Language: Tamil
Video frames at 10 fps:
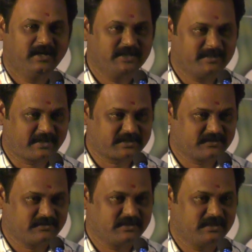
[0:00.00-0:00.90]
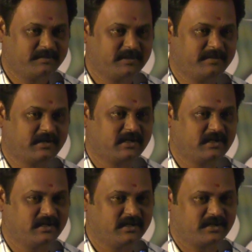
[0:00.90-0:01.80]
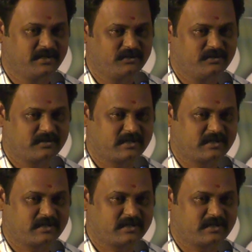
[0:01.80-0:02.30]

இந்த படத்தை வந்து எப்படி பண்ணலாம் யாரை ஹீரோ